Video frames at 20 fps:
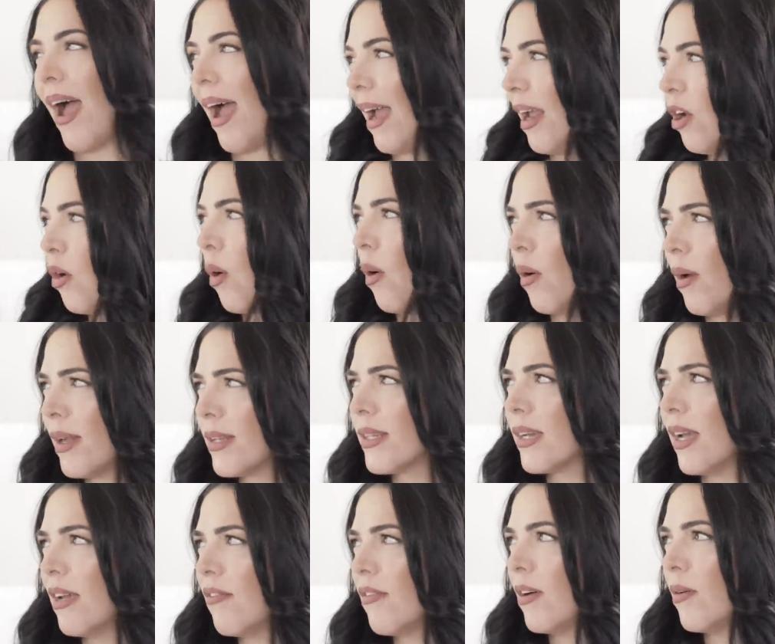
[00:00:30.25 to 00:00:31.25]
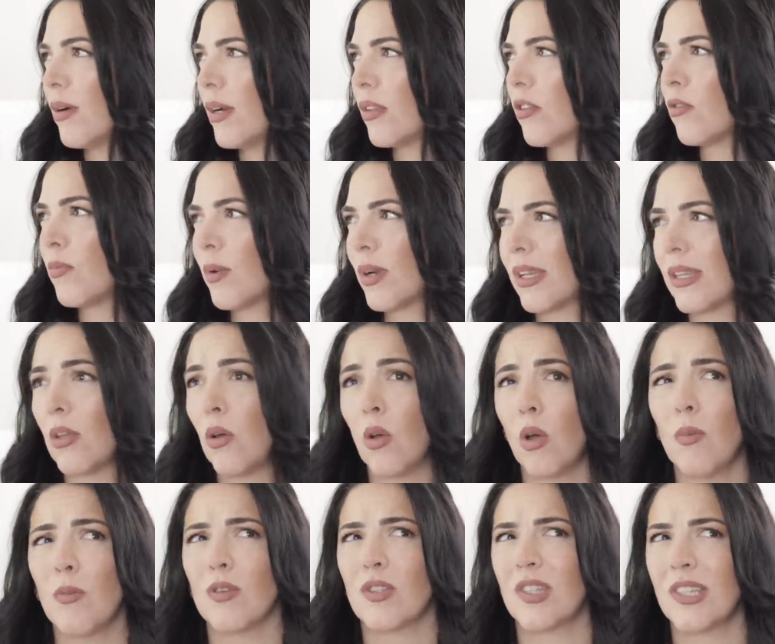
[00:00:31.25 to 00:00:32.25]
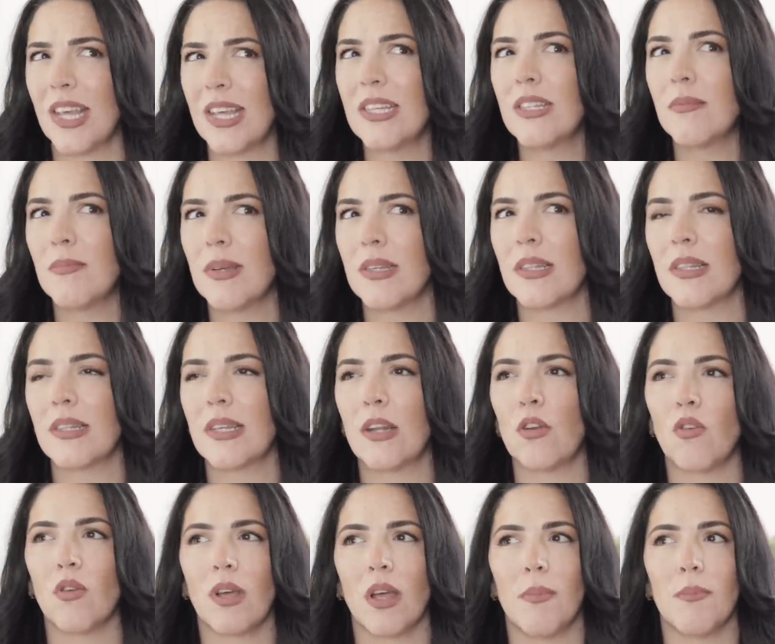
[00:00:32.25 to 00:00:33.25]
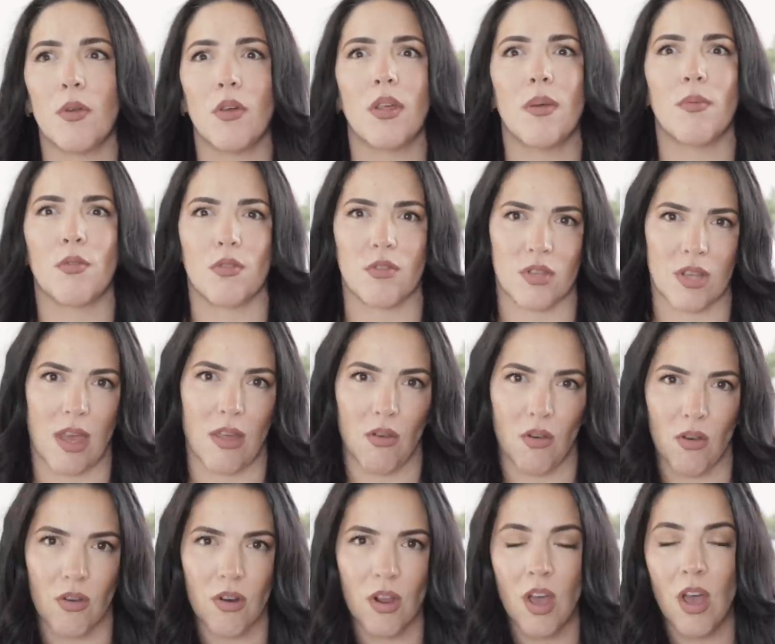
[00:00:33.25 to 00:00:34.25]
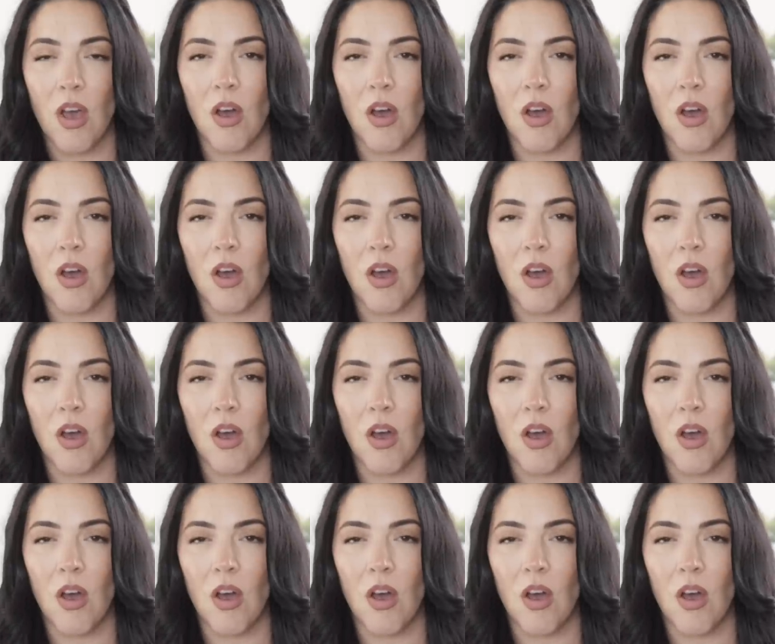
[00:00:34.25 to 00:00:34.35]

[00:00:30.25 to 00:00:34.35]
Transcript: ay, lo voy a sacar en favoritos porque tengo como seis meses que no cambio de bronceador